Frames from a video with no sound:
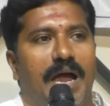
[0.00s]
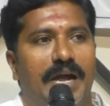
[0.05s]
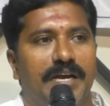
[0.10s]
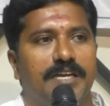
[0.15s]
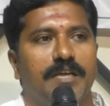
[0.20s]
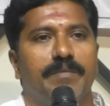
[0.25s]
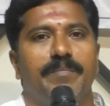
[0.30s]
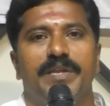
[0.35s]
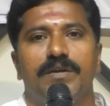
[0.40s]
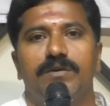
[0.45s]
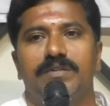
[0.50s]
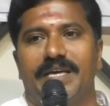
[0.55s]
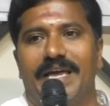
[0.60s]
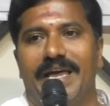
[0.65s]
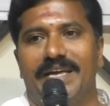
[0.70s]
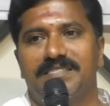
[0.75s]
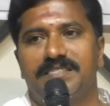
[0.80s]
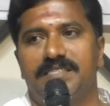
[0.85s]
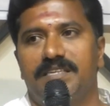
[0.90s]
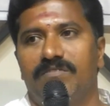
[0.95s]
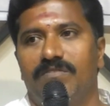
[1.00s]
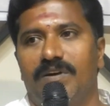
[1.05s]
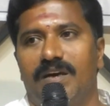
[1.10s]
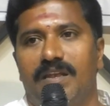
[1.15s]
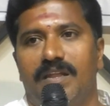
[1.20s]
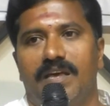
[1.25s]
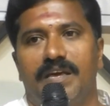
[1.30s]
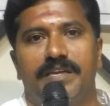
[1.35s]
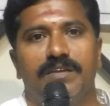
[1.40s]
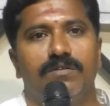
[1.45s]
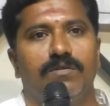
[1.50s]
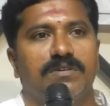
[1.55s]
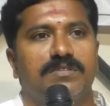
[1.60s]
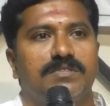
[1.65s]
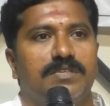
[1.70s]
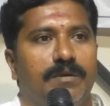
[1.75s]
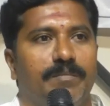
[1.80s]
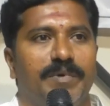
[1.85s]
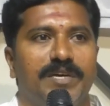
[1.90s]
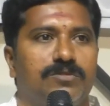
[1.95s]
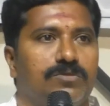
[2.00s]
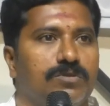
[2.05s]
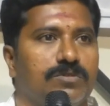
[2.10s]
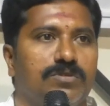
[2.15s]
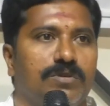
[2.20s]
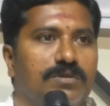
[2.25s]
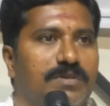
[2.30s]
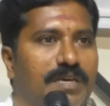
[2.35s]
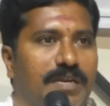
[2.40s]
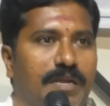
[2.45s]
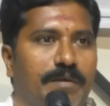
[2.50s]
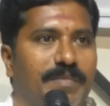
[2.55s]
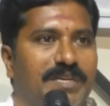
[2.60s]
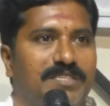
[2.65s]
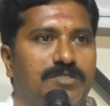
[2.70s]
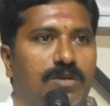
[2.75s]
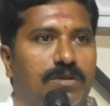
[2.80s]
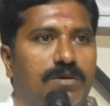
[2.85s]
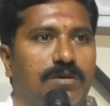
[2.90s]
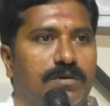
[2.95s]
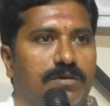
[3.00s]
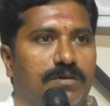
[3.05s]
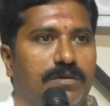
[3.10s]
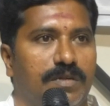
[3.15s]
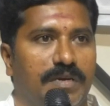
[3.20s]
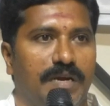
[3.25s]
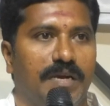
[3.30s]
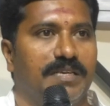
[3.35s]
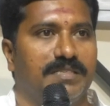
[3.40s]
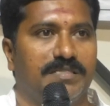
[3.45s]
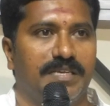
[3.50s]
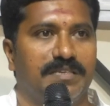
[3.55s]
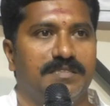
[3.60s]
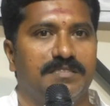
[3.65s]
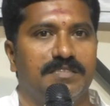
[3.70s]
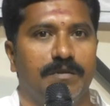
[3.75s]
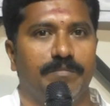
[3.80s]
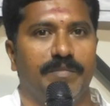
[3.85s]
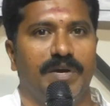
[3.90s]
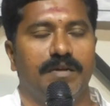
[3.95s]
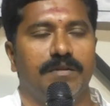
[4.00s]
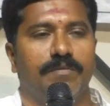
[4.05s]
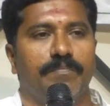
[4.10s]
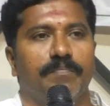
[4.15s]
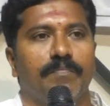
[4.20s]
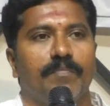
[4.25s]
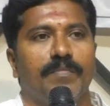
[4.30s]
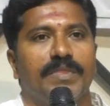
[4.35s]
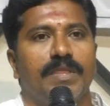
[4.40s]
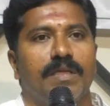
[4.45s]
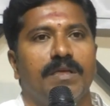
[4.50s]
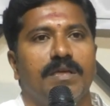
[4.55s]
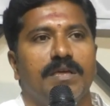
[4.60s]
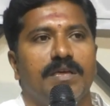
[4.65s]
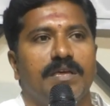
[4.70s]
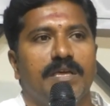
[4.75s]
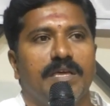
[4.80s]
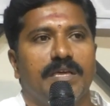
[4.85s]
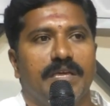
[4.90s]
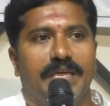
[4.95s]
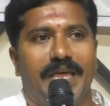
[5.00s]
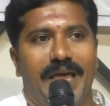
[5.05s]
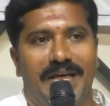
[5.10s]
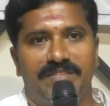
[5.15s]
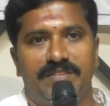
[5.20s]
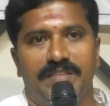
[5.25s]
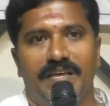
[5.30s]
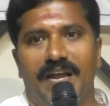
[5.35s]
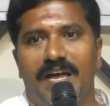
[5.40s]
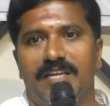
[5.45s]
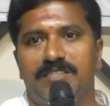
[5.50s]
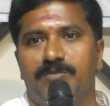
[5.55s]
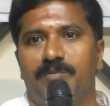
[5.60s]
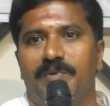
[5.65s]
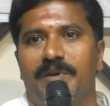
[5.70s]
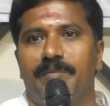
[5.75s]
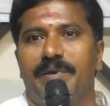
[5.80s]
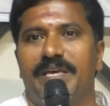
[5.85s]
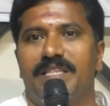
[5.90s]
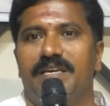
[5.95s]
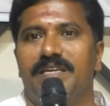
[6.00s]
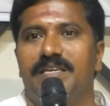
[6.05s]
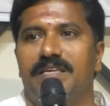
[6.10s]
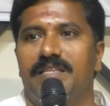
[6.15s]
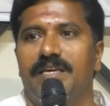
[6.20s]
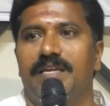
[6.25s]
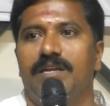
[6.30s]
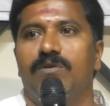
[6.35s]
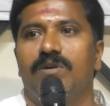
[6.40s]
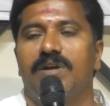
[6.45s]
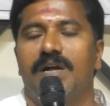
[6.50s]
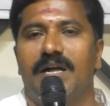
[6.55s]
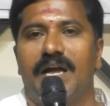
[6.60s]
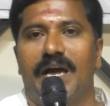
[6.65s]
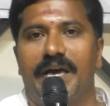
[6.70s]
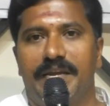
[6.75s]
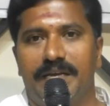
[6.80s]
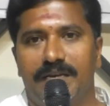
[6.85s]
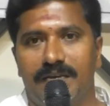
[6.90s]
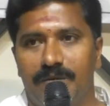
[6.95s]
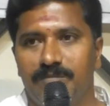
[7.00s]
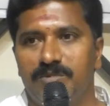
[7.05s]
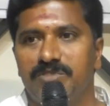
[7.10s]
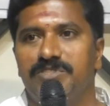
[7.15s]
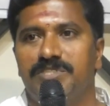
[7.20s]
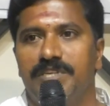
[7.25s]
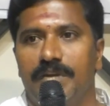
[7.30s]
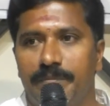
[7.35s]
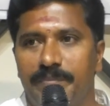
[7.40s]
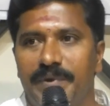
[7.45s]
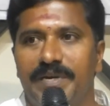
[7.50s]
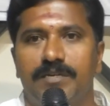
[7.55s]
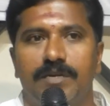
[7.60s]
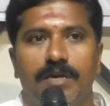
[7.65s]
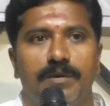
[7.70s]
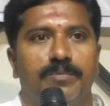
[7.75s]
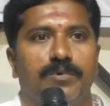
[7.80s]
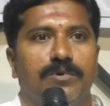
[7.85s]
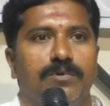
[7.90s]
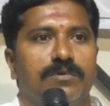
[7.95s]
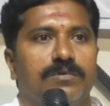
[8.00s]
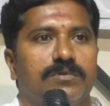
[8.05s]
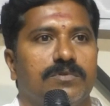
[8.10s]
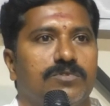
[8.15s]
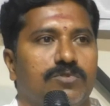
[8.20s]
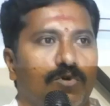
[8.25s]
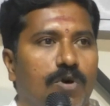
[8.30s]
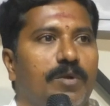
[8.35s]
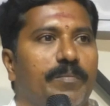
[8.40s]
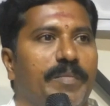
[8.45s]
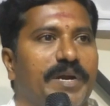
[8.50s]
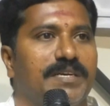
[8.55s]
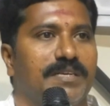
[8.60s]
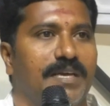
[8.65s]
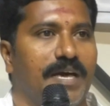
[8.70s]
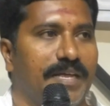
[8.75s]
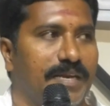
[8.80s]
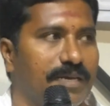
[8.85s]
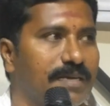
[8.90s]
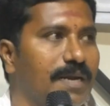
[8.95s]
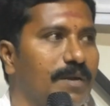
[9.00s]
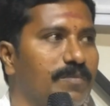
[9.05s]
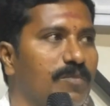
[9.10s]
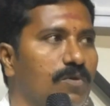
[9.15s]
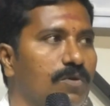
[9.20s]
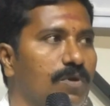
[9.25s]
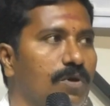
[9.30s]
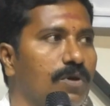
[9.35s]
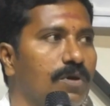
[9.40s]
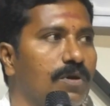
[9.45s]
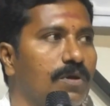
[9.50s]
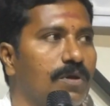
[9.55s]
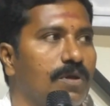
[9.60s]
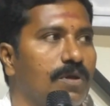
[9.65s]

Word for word: అంటే మీరు ట్యాక్సీ ఇవ్వాలా అని ఒక సినిమా చూసుంటారు ఈ మధ్యలో రిలీజ్ అయిన సినిమా ఈ అంతరాత్మల మీద ఏదైనా ఒక కార్యక్రమం చేపట్టినప్పుడు సోల్మేట్ కార్యక్రమంలో